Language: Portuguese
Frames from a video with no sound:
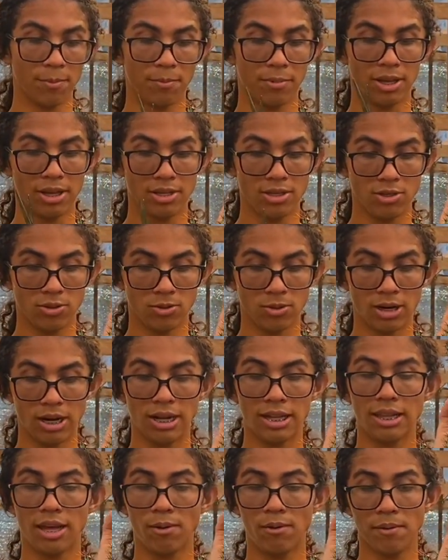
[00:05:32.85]
Porque a tesoura
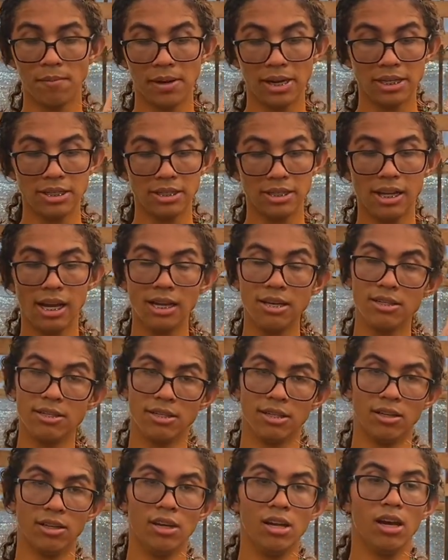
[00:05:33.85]
ela dá uma
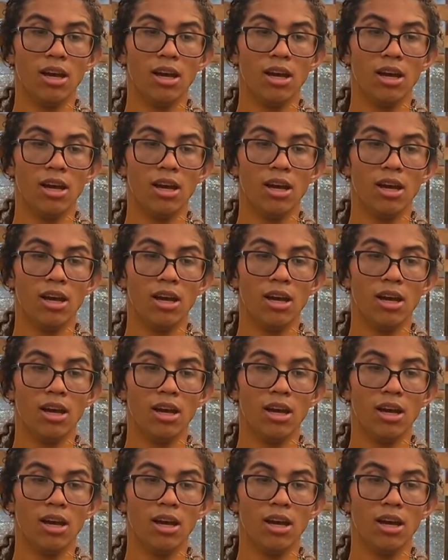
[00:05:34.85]
mastigadinha.